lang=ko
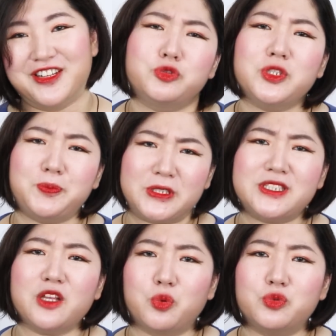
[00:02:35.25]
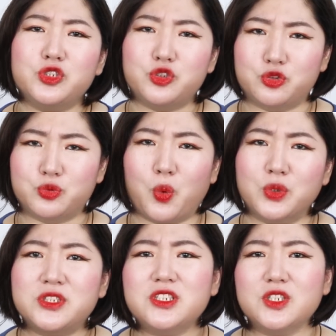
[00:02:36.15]
굳이 비싼 돈을 주고
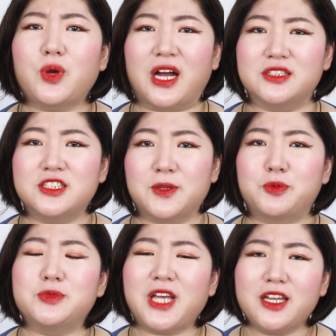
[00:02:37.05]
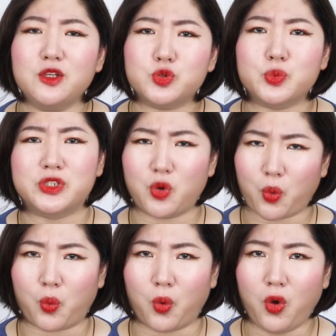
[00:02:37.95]
쓰지도 않을 제품을 사기도 좀
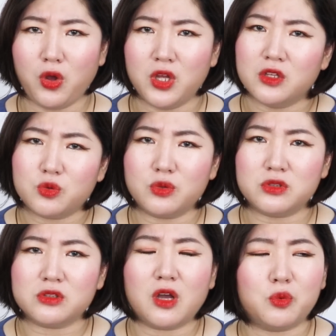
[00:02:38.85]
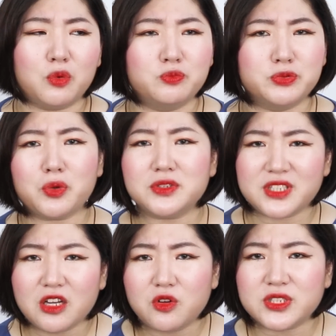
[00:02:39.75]
그렇고 또 그렇다고 무조건
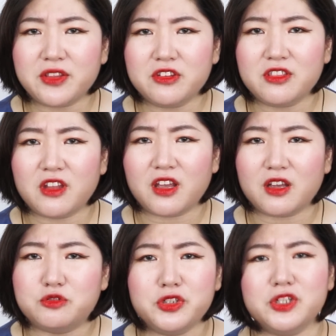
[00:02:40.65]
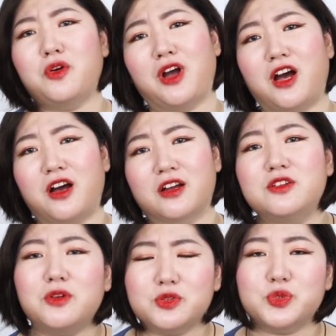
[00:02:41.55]
싼 거 샀는데 구린 거야.
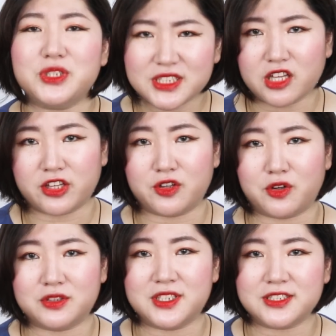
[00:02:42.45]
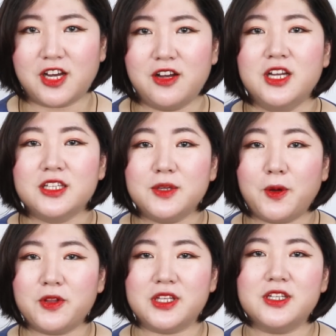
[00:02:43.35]
그런 것도 싫잖아요. 그래서
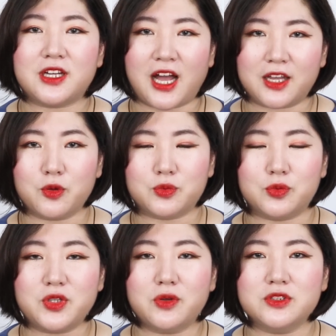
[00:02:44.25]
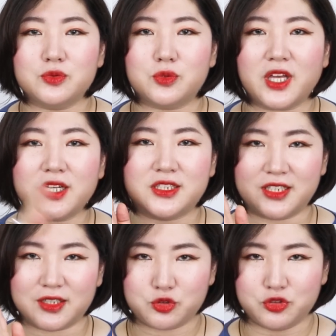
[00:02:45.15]
이번에는 가격도 성능도 딱
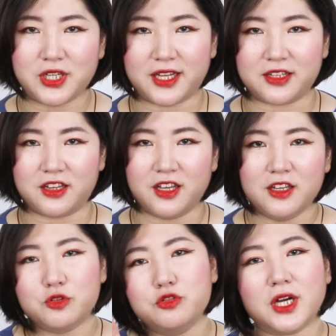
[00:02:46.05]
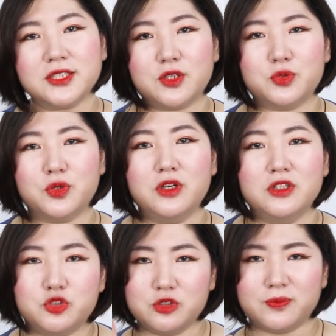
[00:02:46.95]
그냥 중간인, 누가 써도
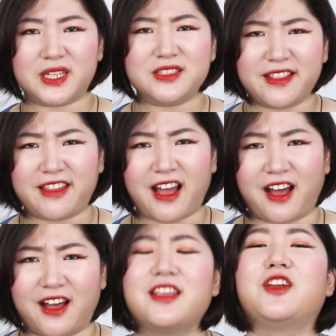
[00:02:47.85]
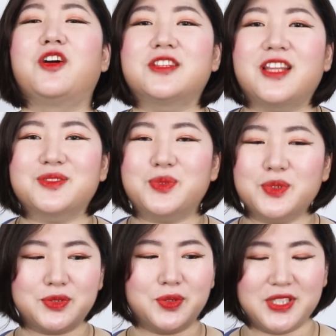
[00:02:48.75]
중박은 한다, 이런 딱
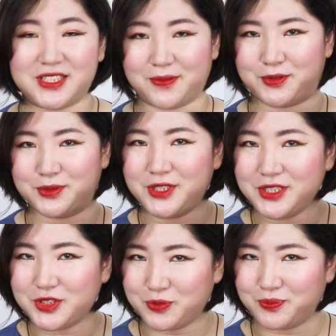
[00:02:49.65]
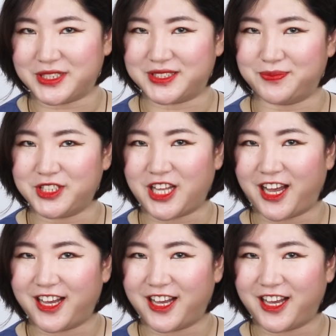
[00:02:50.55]
소스인 제품을 준비했습니다.